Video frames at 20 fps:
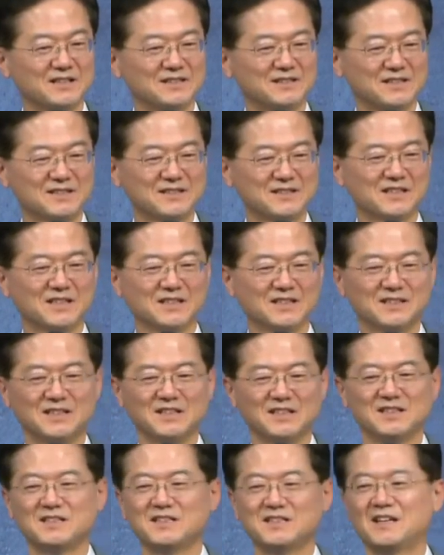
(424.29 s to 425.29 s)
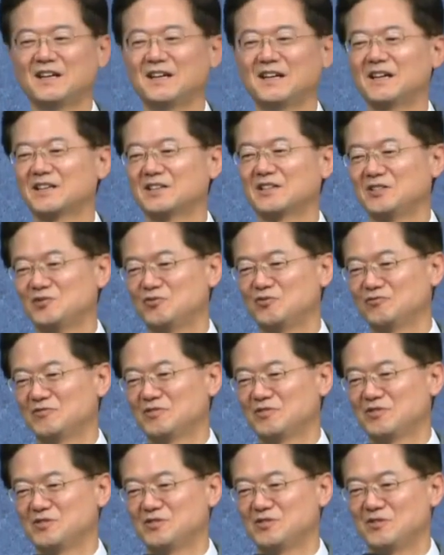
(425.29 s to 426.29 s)
사자가 길에 있다 하기 쉬운
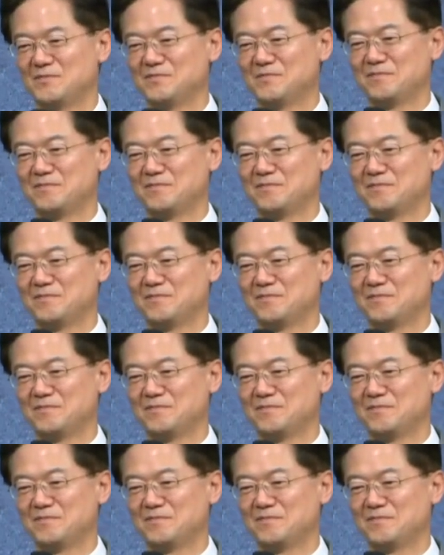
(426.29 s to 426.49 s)
거죠.